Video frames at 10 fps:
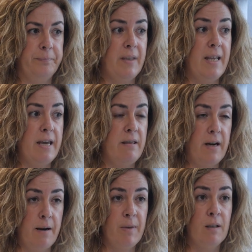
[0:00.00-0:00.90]
de
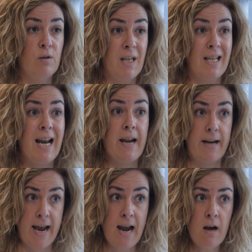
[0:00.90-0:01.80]
cerramientos a escala
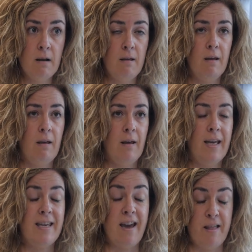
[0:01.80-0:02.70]
real
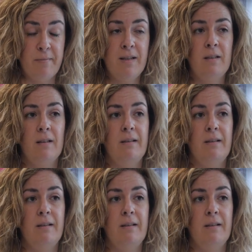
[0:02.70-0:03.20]
y además,